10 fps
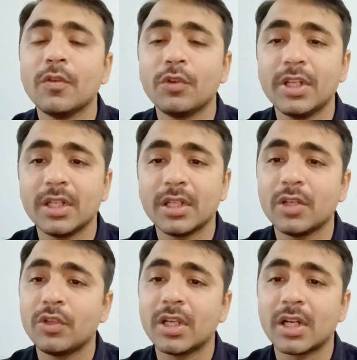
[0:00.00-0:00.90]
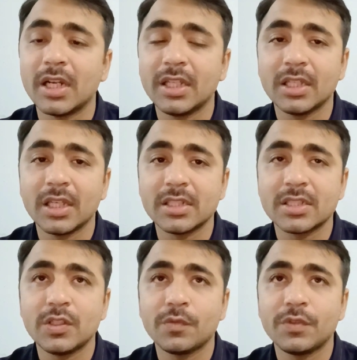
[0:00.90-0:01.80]
वी वी आर हायरिंग एच
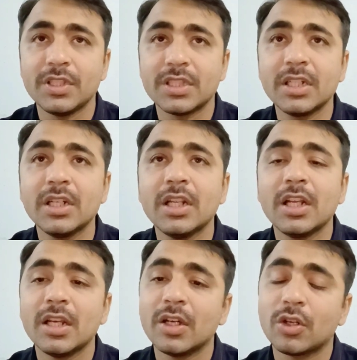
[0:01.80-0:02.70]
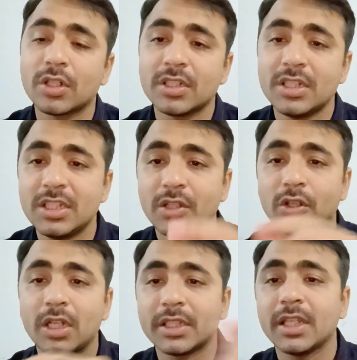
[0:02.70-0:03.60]
एस सी ऑफिसर और नीचे
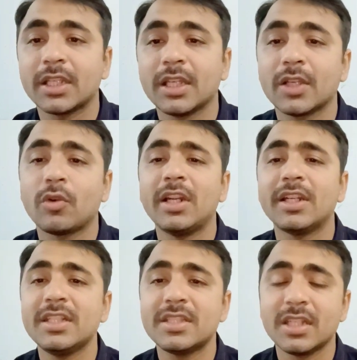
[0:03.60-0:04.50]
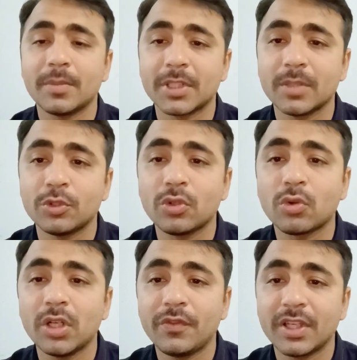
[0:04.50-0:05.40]
आता है कि क्वालिटीज़ या मतलब उनको
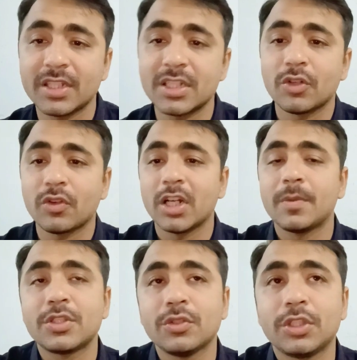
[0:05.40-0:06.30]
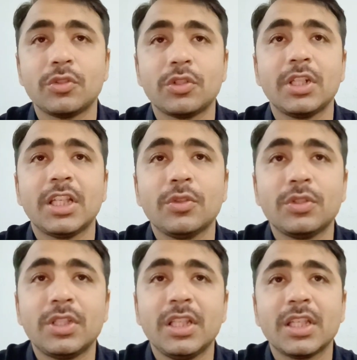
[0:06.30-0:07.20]
क्वालिफिकेशन रिक्वायरमेंट्स जो होती हैं उन्होंने लिखी
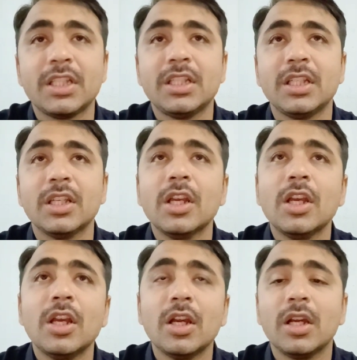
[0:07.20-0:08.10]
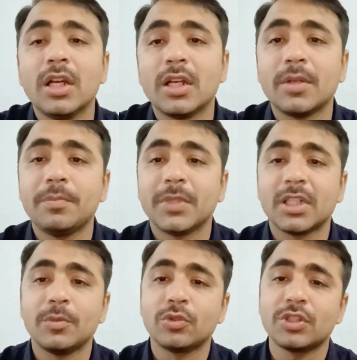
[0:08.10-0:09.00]
होती हैं कि जी आ,
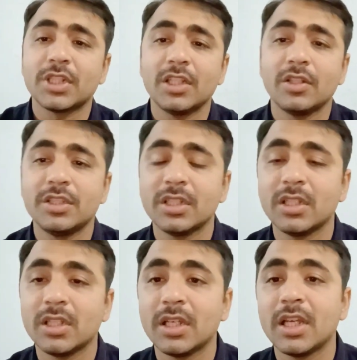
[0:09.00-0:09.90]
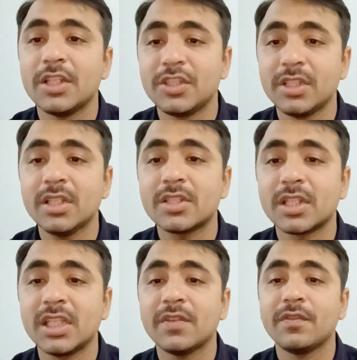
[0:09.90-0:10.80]
मतलब उनको चाहिए इंजीनियर
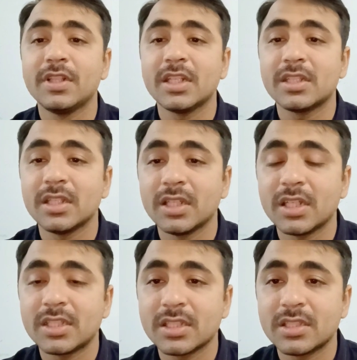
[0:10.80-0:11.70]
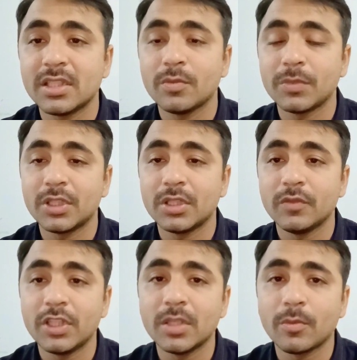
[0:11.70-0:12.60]
चाहिए विद एच एस सी
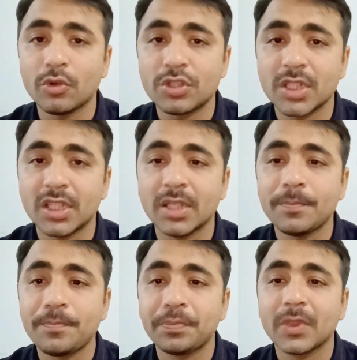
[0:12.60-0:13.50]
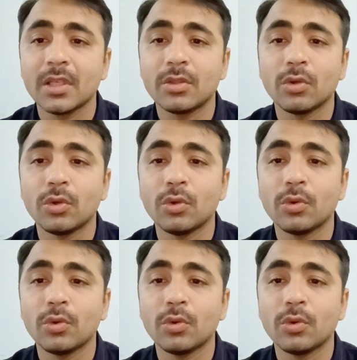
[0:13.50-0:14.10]
विद निबोश चाहिए तो